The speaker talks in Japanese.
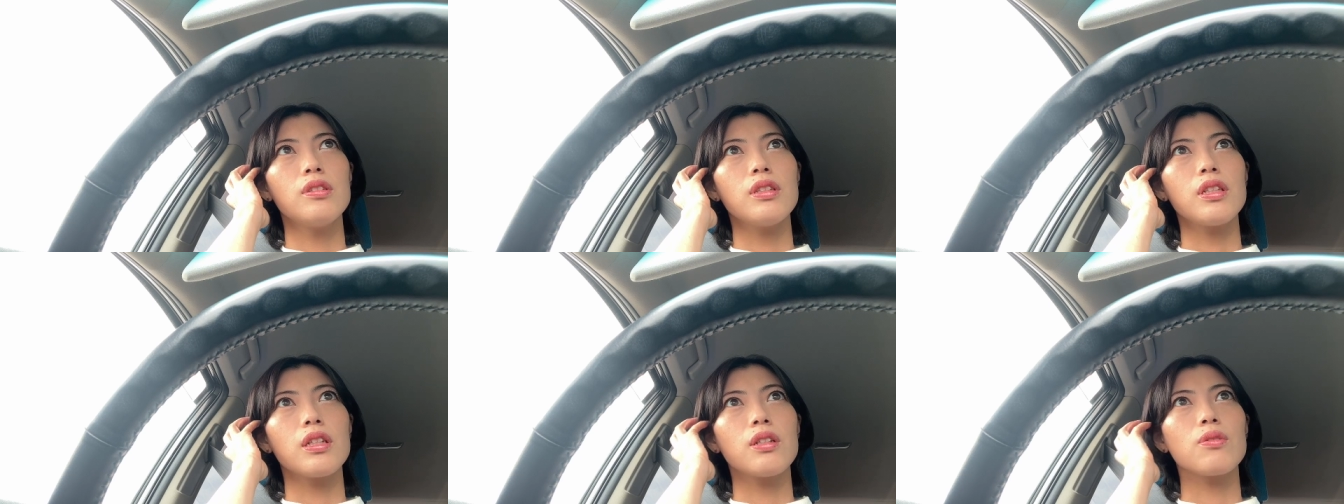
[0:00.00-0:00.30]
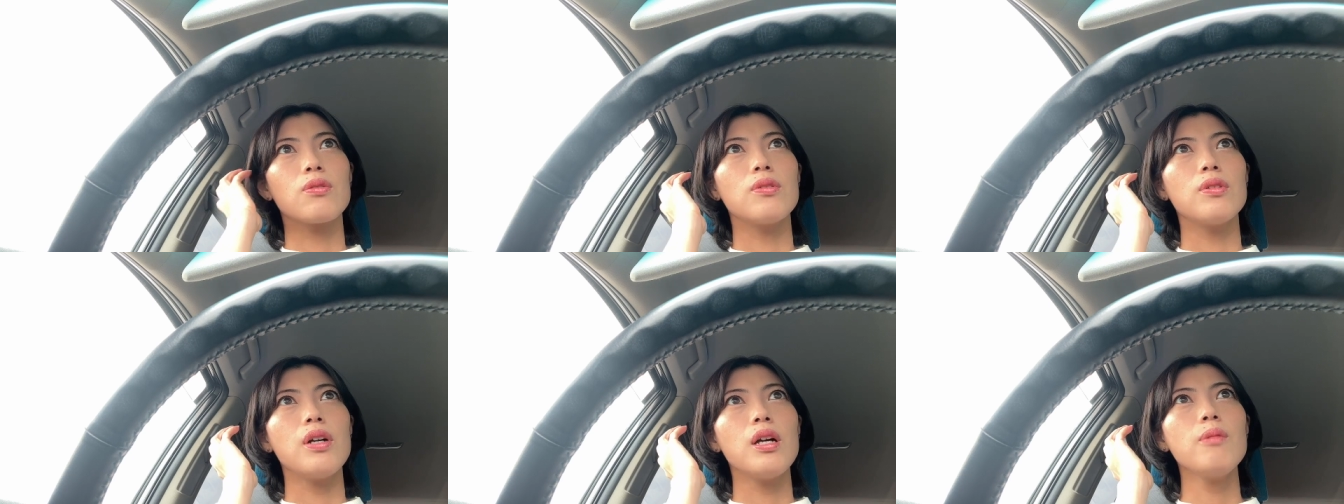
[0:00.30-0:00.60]
なんか
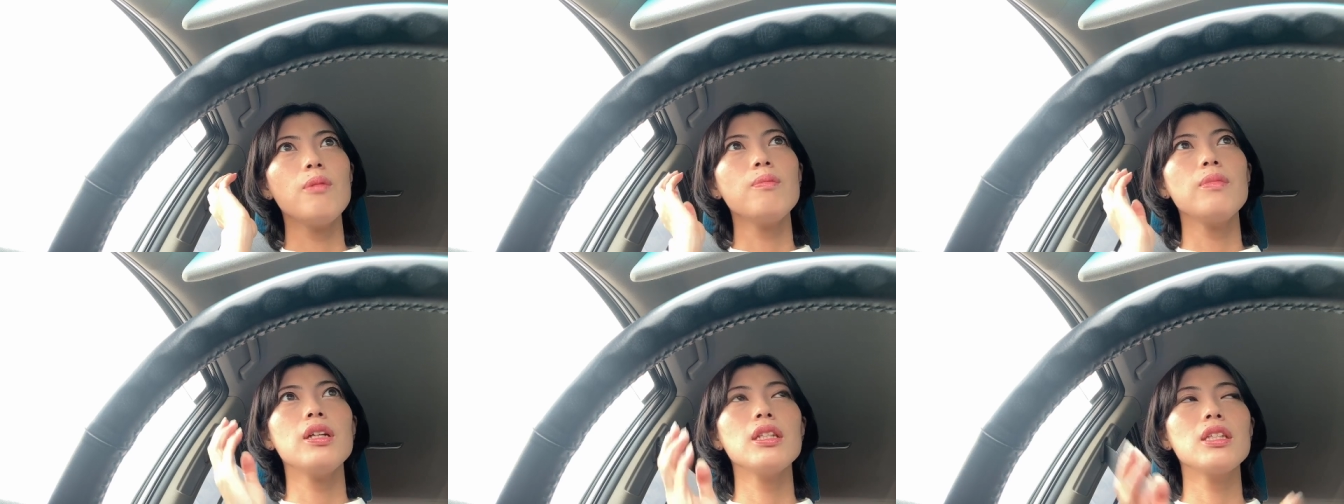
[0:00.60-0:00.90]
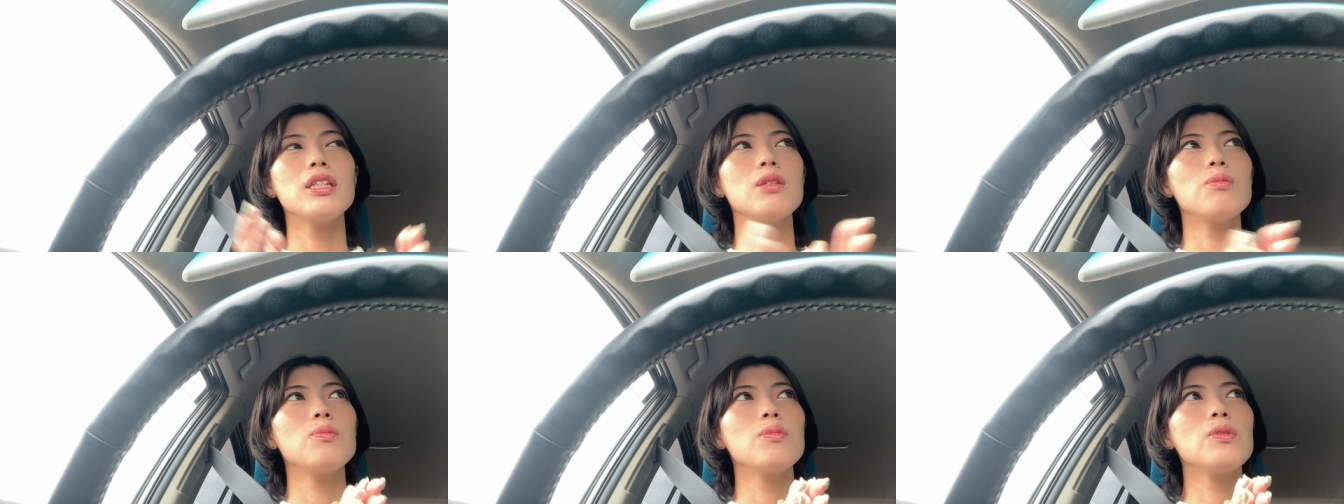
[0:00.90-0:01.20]
こうあんま
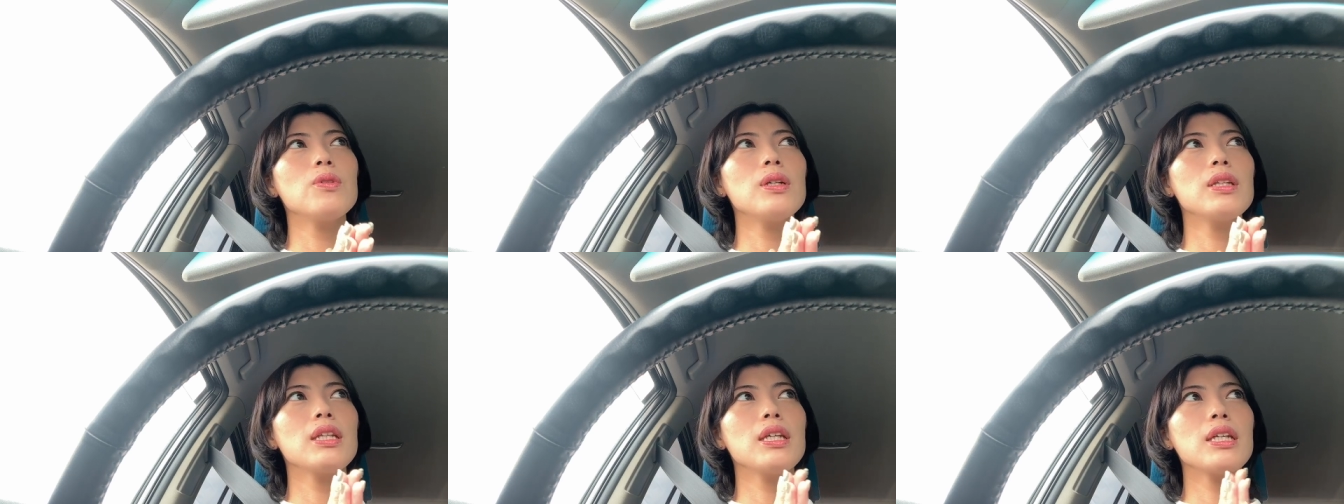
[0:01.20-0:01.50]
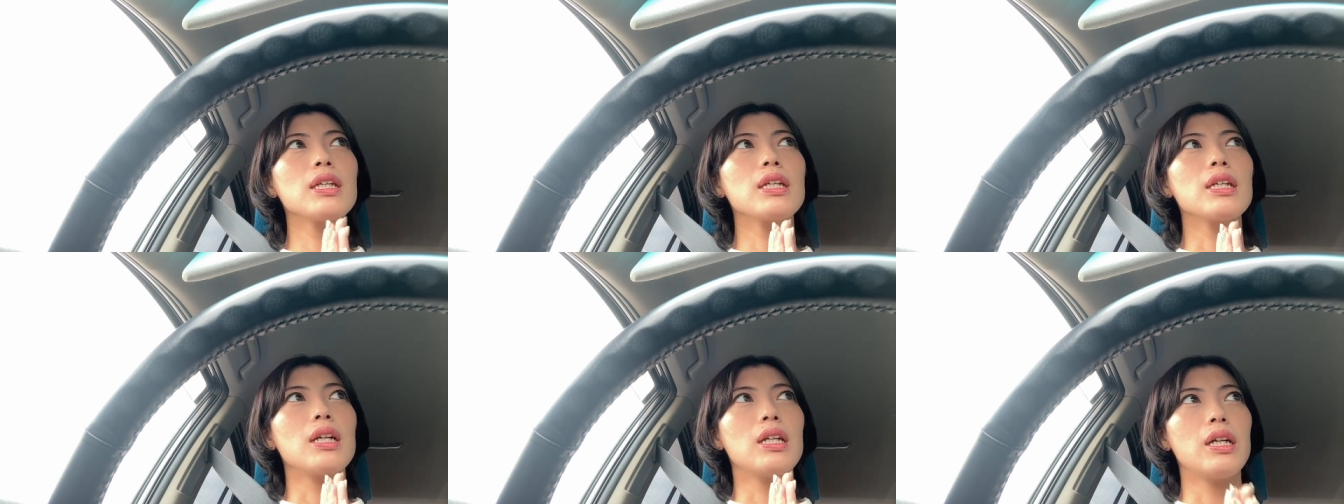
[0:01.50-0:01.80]
り希望が
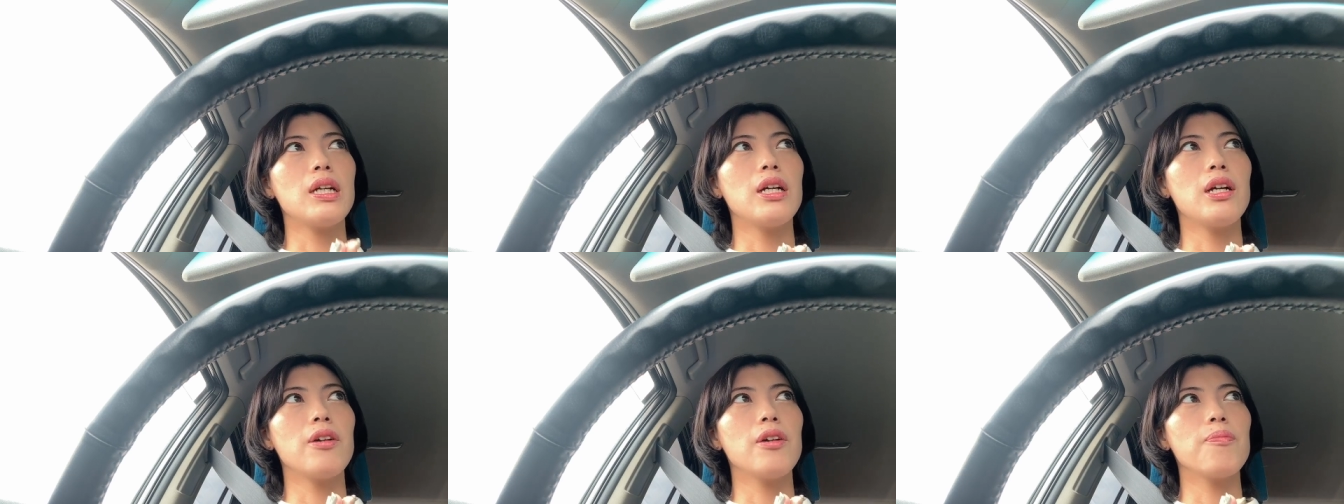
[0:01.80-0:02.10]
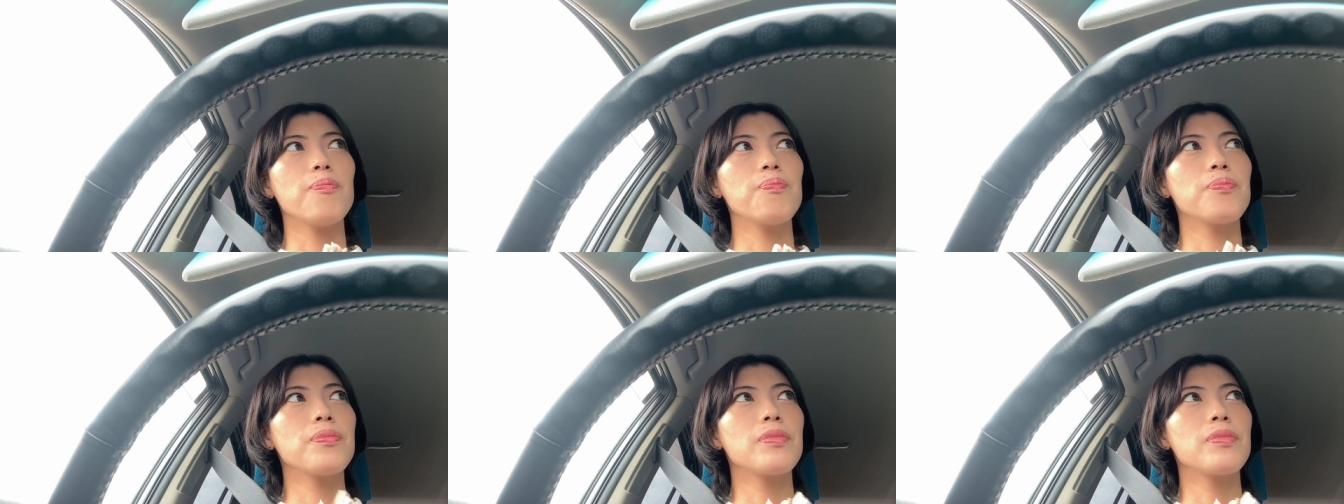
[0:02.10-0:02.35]
ないから